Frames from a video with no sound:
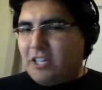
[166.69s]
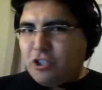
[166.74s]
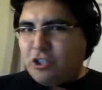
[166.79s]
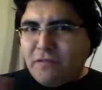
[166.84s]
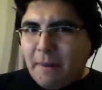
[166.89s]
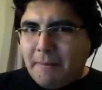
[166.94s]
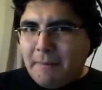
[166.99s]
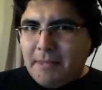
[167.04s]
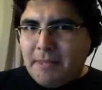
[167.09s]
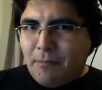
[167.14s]
A gente
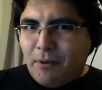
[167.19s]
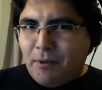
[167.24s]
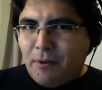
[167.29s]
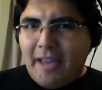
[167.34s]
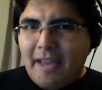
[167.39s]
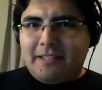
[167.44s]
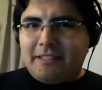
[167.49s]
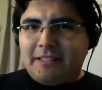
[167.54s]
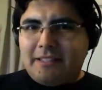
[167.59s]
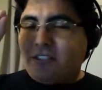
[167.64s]
não vai
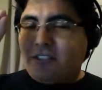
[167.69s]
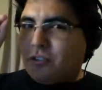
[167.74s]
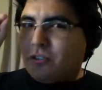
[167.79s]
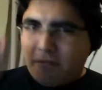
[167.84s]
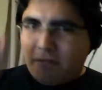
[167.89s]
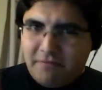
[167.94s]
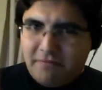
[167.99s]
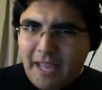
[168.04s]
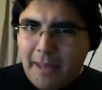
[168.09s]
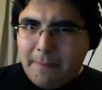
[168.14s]
manipular ainda, a gente
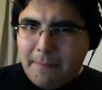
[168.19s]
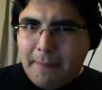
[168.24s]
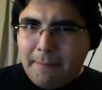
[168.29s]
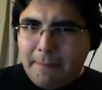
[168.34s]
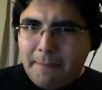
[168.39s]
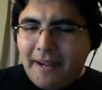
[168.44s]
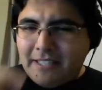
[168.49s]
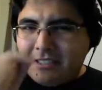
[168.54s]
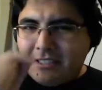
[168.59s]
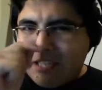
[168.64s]
só vai abrir a
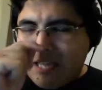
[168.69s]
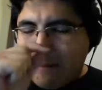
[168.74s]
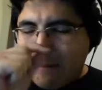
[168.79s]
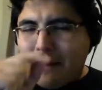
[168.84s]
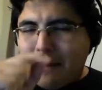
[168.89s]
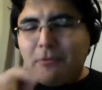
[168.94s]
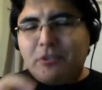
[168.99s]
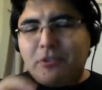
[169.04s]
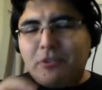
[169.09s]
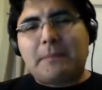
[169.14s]
página que é
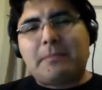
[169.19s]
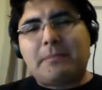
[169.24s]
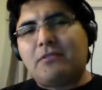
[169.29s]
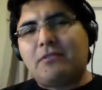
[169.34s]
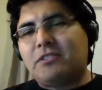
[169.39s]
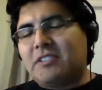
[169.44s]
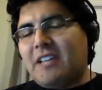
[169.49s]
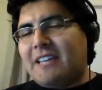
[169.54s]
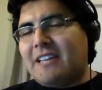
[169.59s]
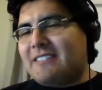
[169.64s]
para mostrar para
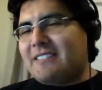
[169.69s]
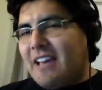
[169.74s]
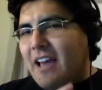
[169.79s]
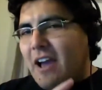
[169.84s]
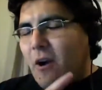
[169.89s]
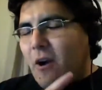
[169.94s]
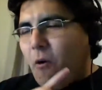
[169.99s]
vocês